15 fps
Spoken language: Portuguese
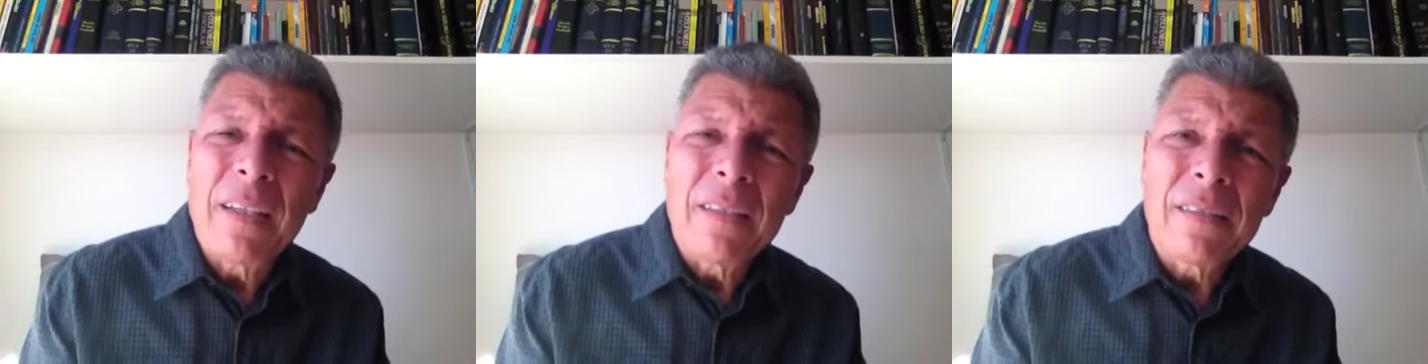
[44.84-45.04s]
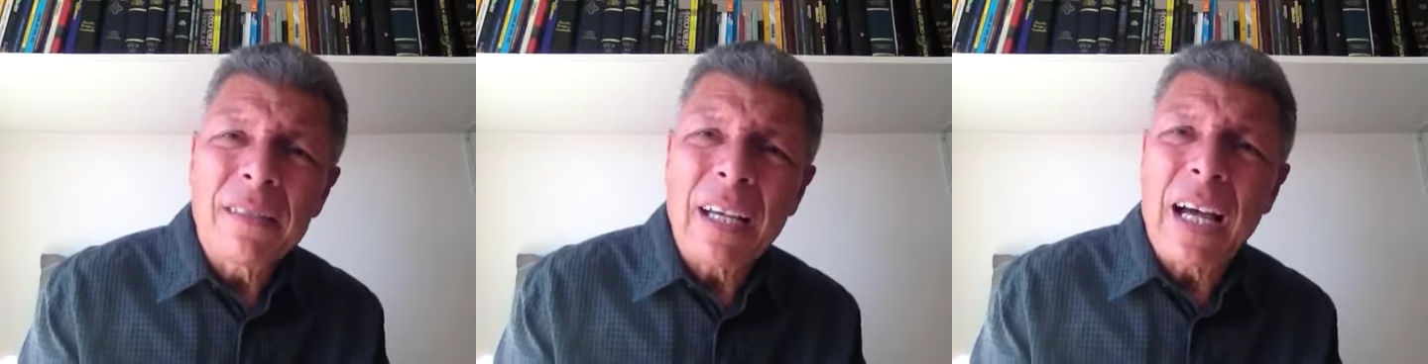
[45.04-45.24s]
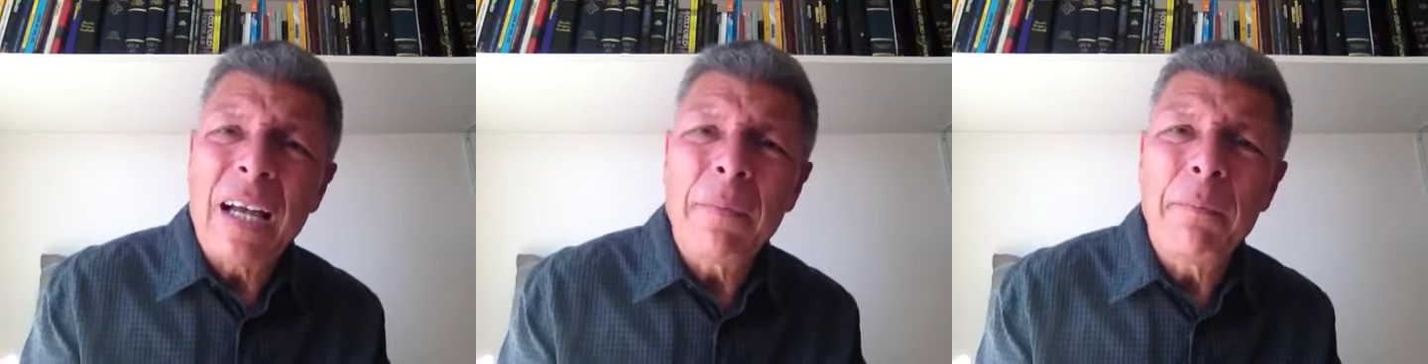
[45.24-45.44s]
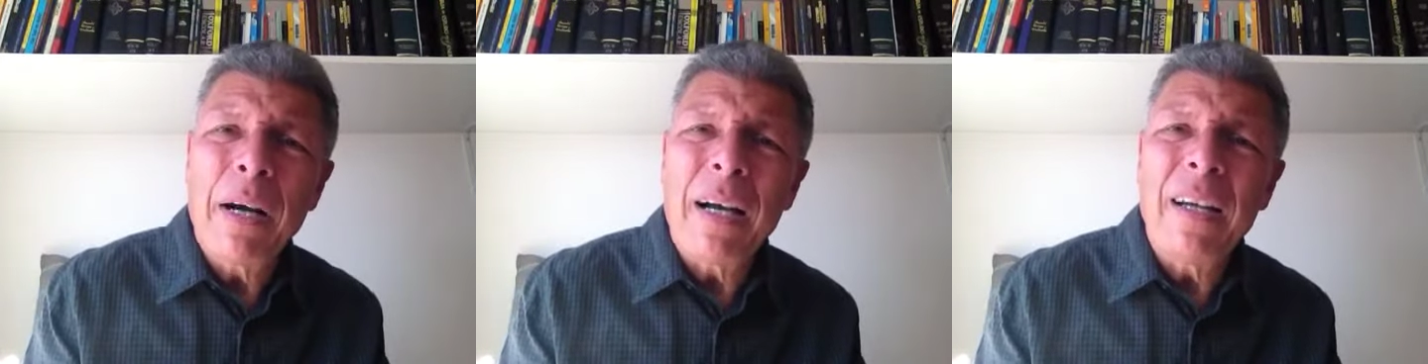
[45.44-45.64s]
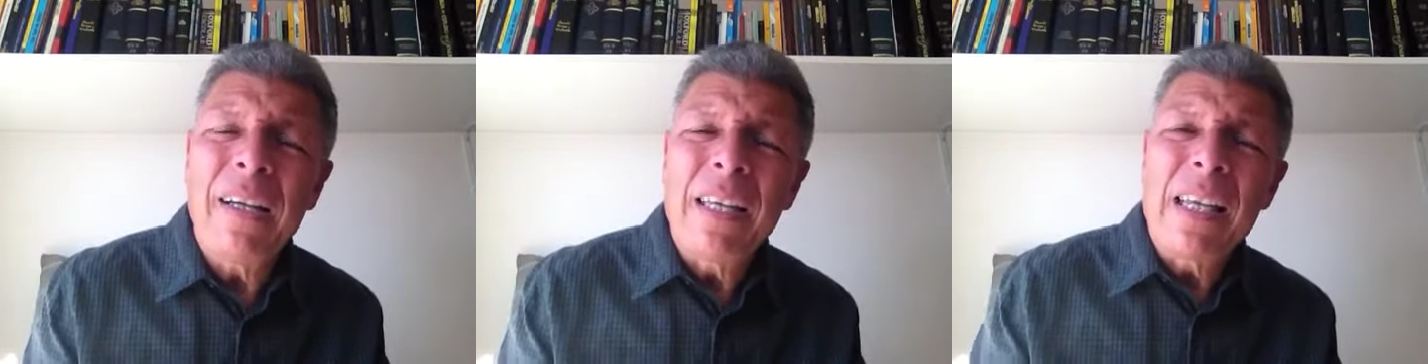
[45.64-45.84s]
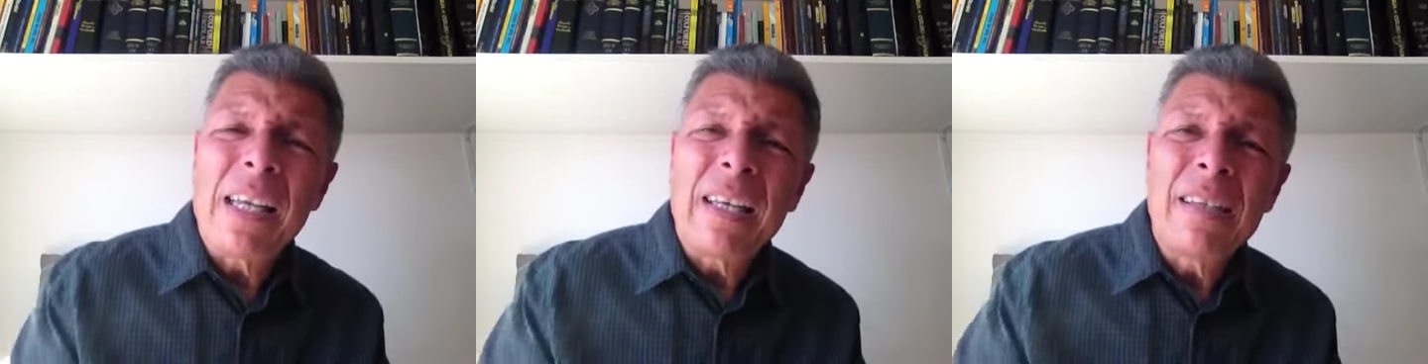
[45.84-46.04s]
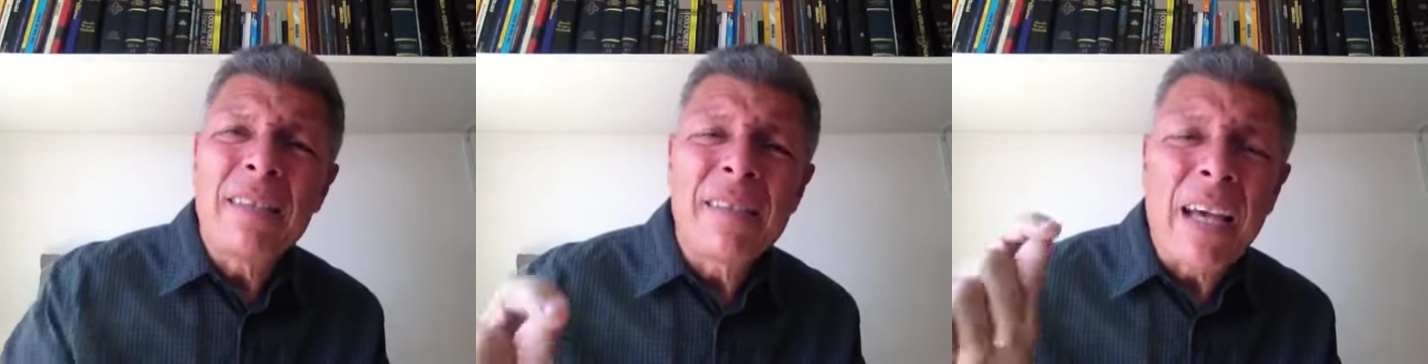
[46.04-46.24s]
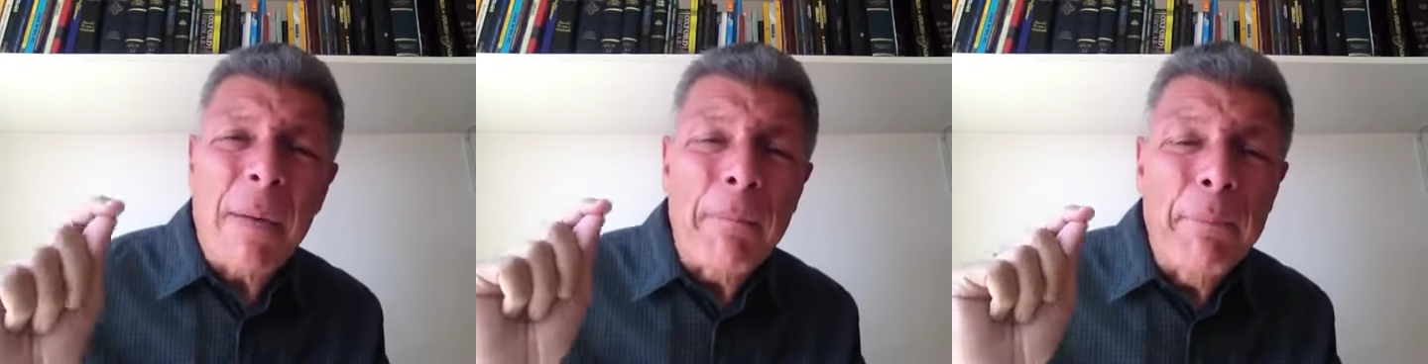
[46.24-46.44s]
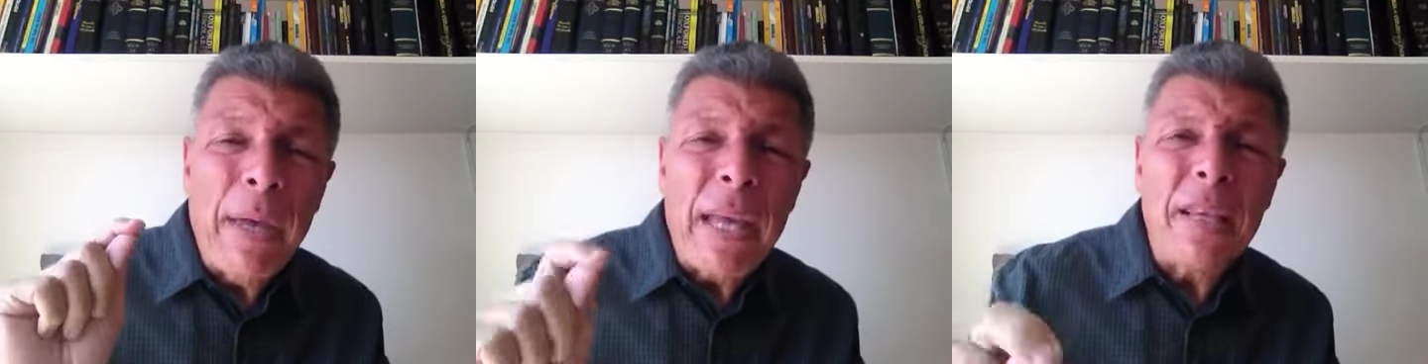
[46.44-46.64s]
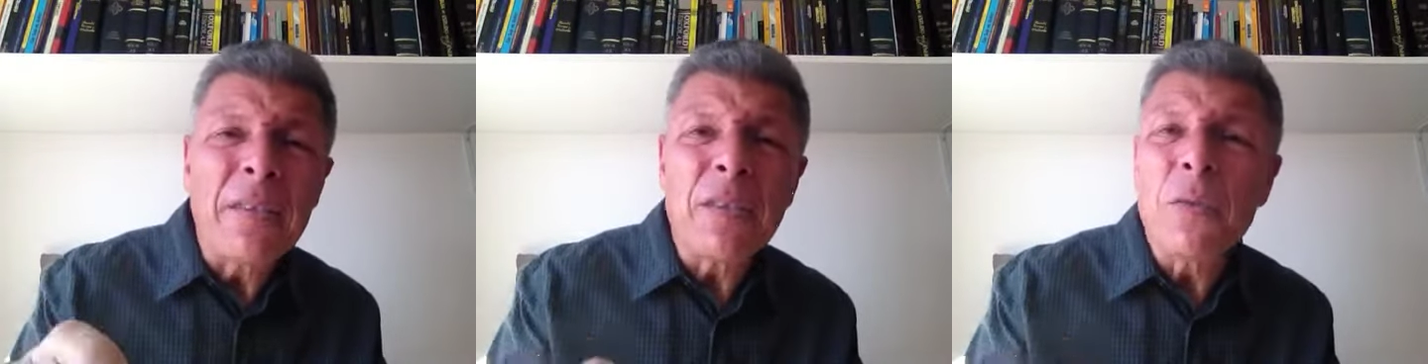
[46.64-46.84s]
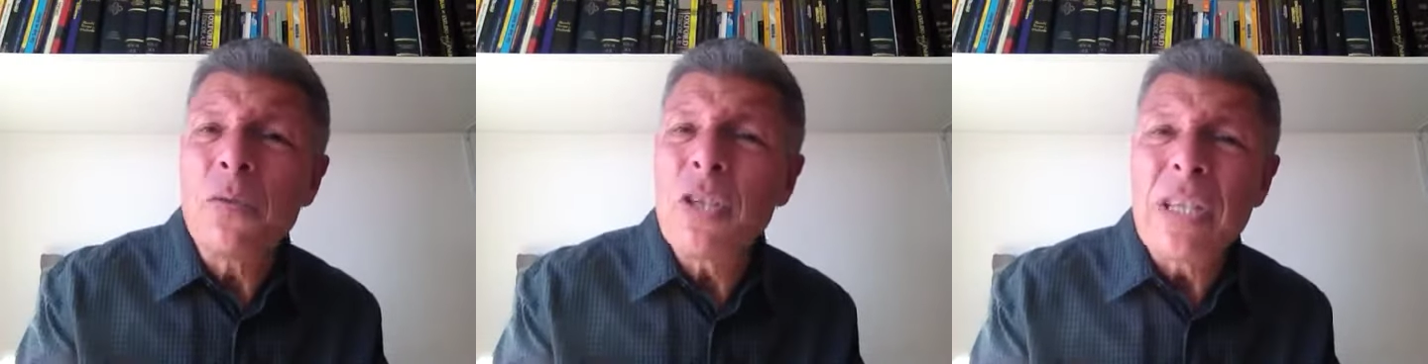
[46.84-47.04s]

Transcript: Saiba se a bênção